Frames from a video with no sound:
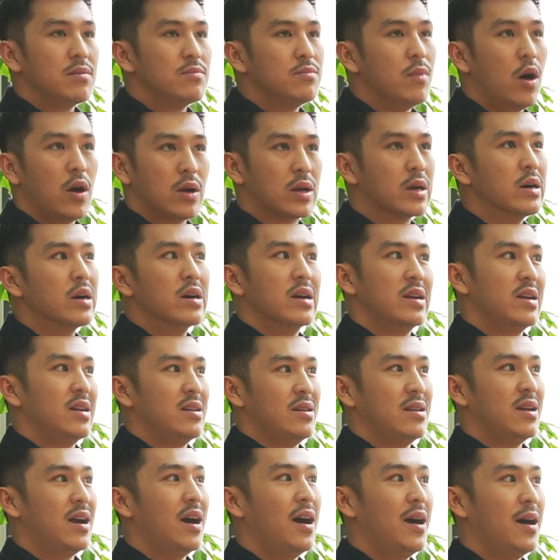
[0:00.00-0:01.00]
mọi
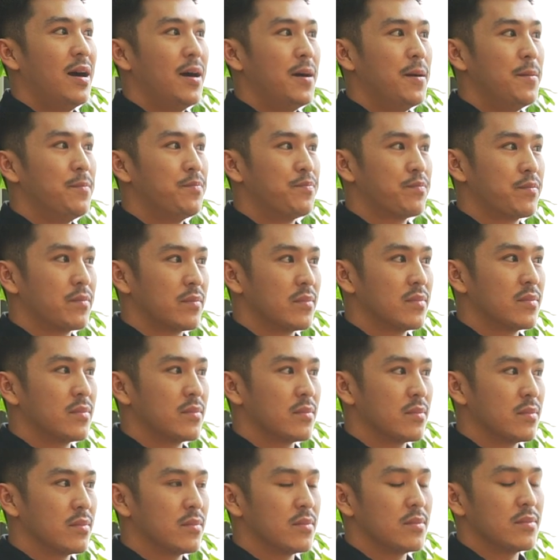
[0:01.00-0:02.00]
người uh,
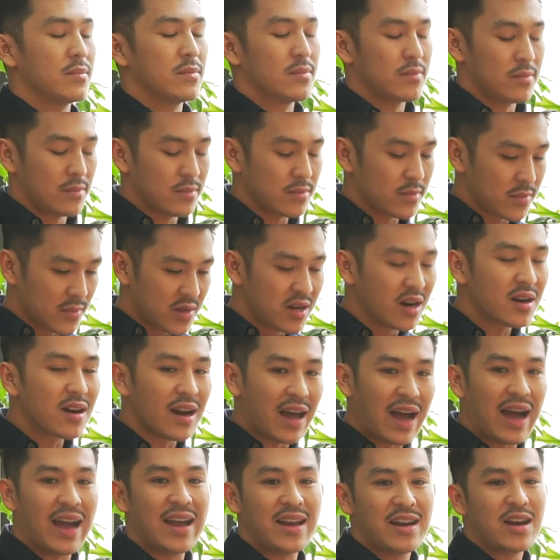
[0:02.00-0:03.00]
rất
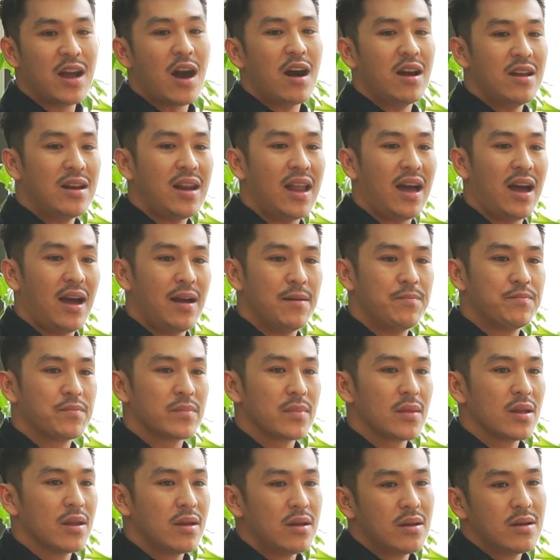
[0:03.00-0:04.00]
là hay nói là
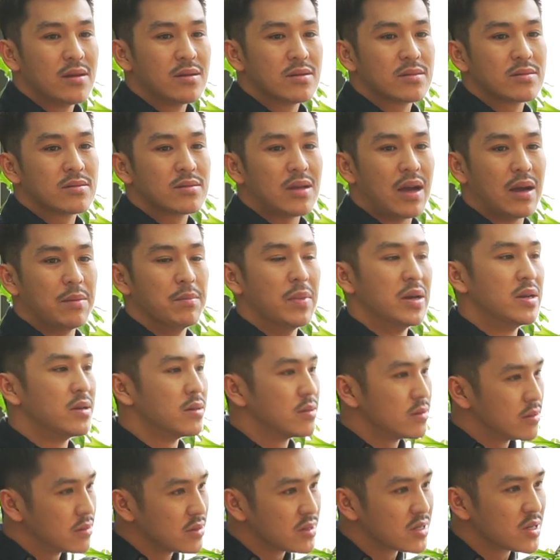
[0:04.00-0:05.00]
thằng
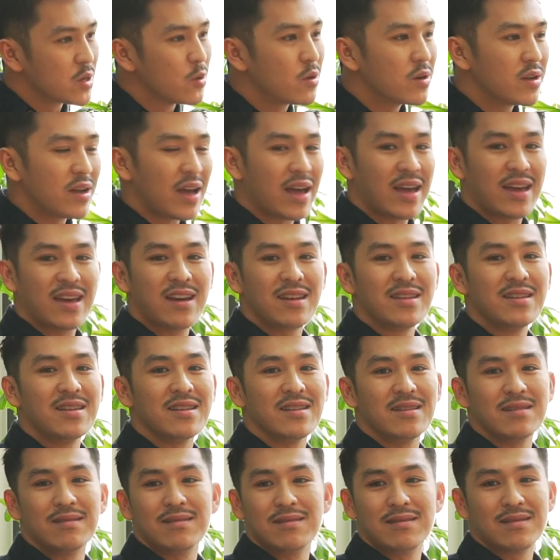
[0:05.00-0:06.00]
minh suốt ngày cái
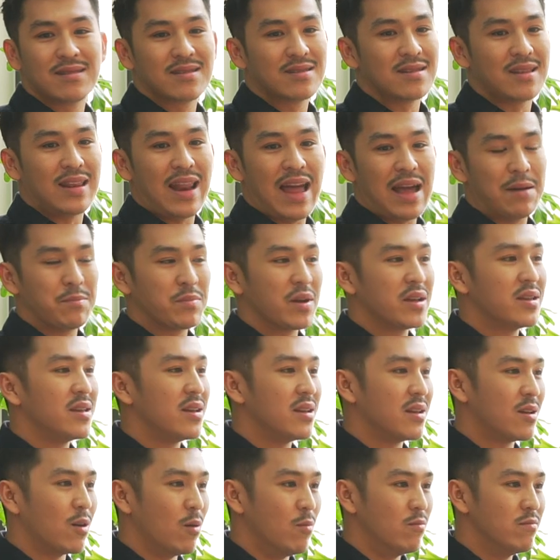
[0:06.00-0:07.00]
gì làm cái
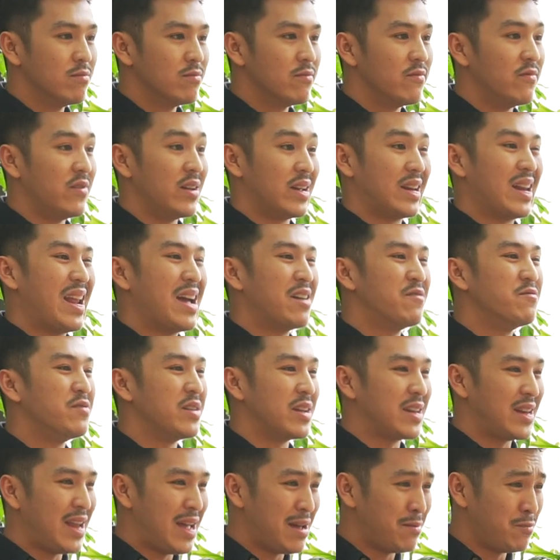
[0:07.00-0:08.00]
gì cũng việt nam
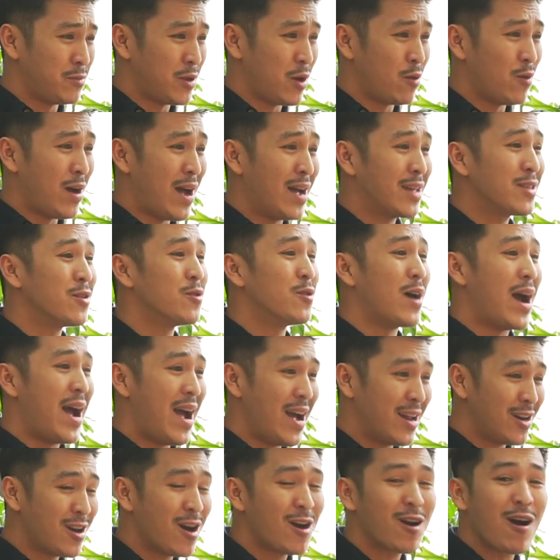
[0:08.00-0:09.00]
việt nam châu á châu
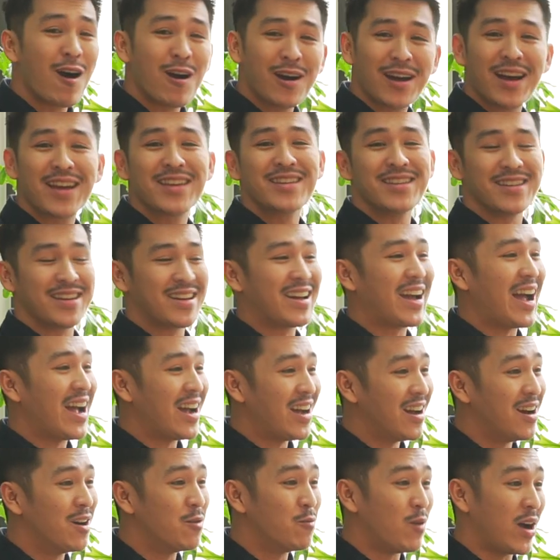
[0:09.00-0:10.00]
á nó có cái gì khác
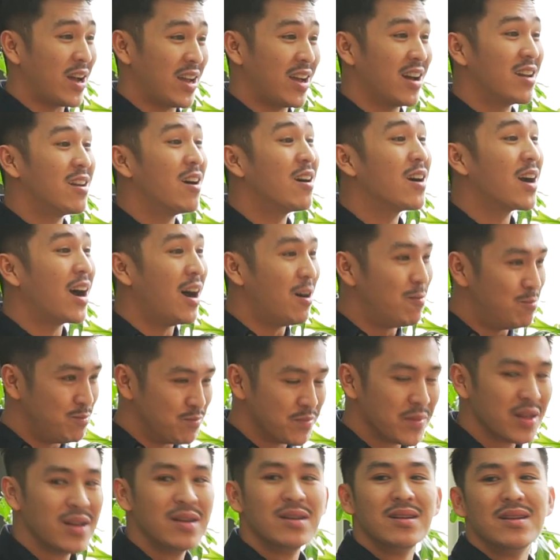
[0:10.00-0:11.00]
hơn ngoài cái đó không
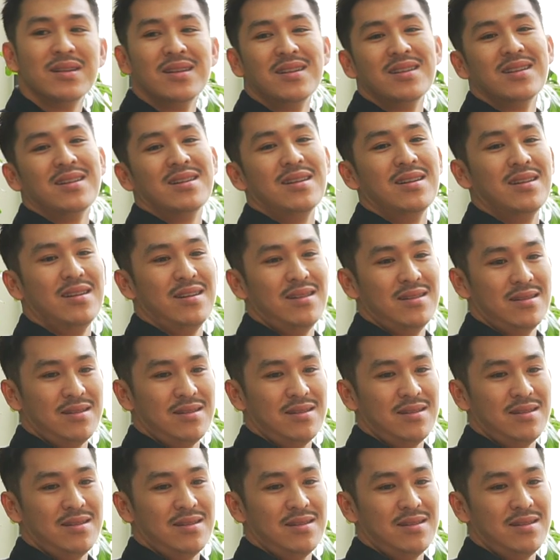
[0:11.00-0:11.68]
uh,